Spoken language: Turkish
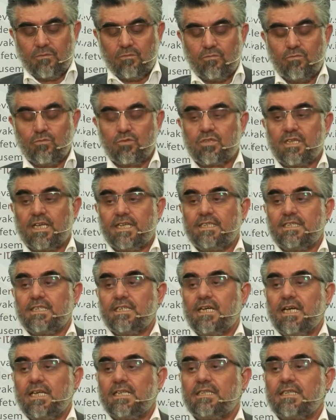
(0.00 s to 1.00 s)

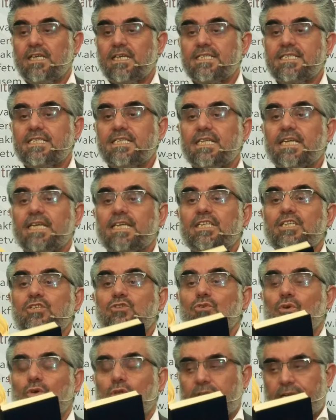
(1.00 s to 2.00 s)
Musaddikan tasdik
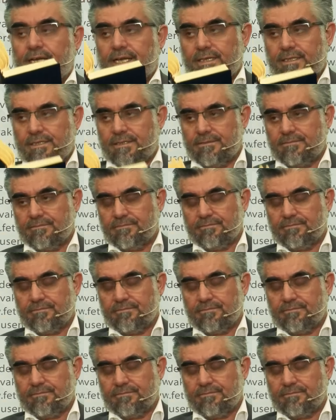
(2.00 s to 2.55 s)
edici olarak.